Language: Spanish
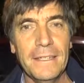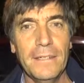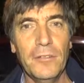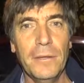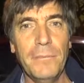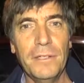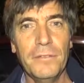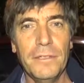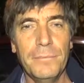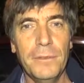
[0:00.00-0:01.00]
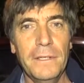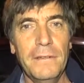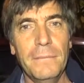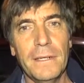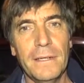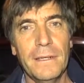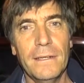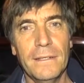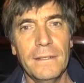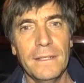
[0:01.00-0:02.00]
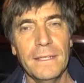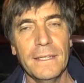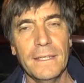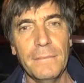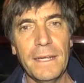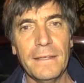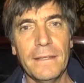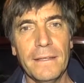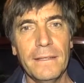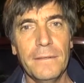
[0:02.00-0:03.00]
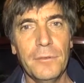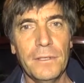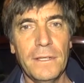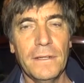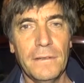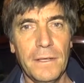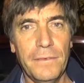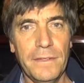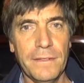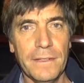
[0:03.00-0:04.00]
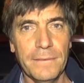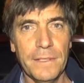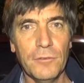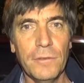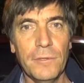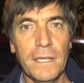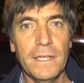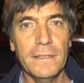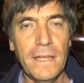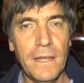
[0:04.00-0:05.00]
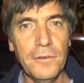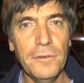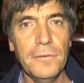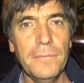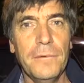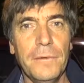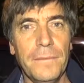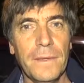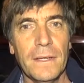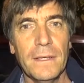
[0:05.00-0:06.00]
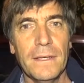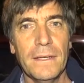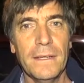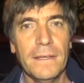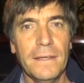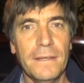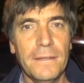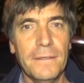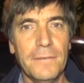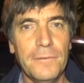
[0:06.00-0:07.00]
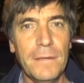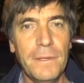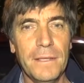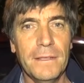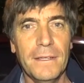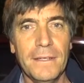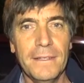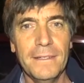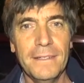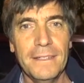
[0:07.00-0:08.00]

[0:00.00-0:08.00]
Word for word: los espacios disponibles para la, práctica del deporte y la actividad física. Estuvimos en el estadio, vimos eh, una pista